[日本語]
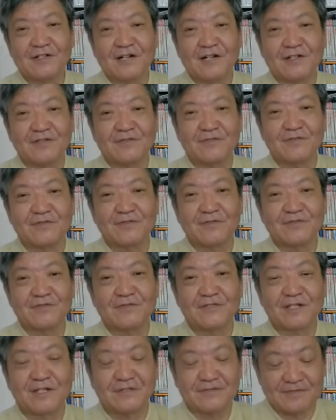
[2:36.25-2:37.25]
あの中国
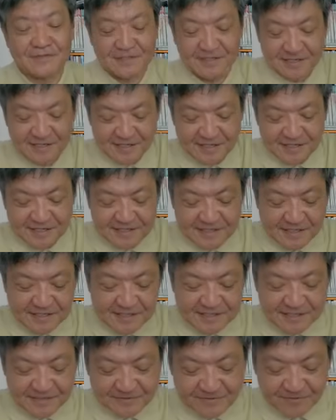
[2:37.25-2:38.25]
政府は
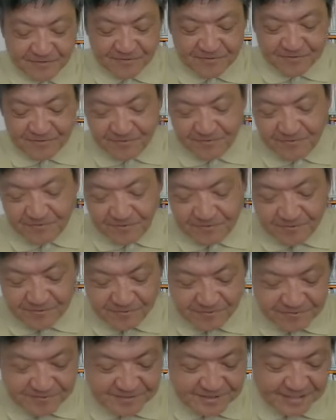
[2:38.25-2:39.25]
何かの方
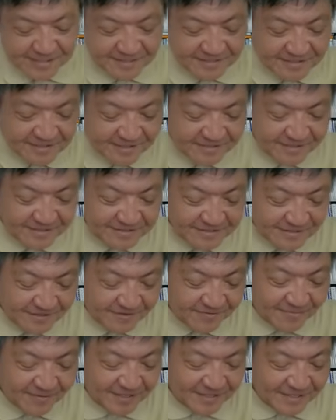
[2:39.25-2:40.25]
法を使ってです
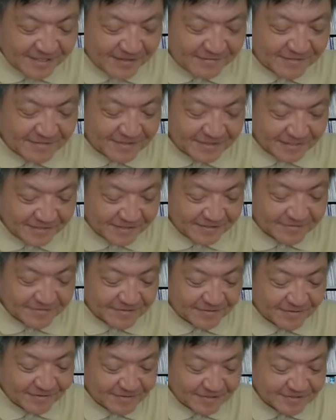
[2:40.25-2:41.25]
ね、お前ら電話せえって
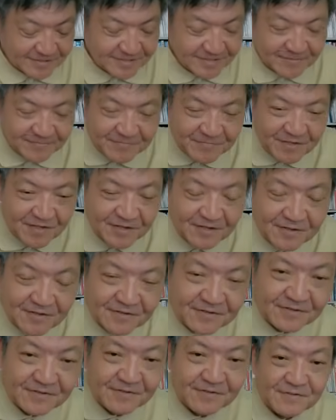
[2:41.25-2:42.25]
言ってるわけですね。
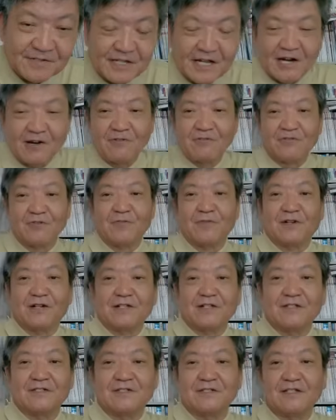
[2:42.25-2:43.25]
で、アホども
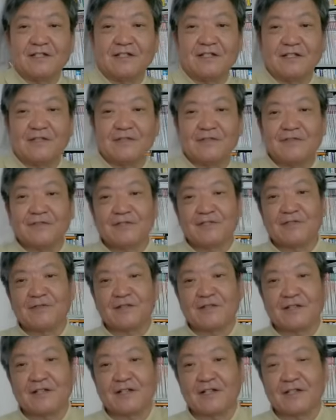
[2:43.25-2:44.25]
がですね、電話をしてる
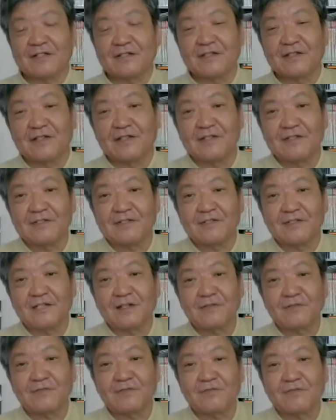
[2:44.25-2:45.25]
わけであってです、ね、
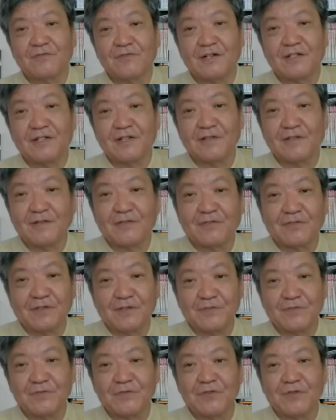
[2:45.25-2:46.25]
多分そこは電話料
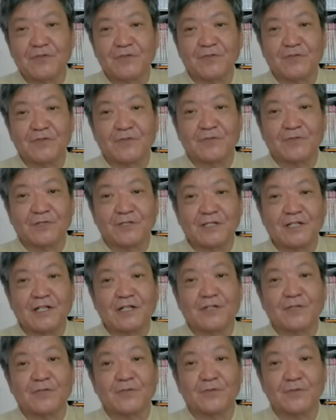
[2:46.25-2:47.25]
金無料ということにし
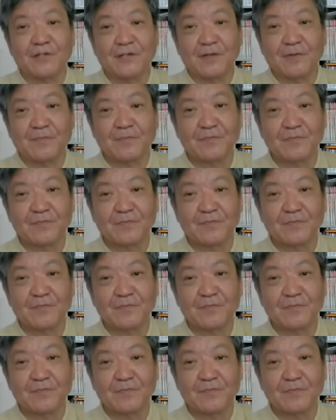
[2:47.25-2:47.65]
たんでしょうね。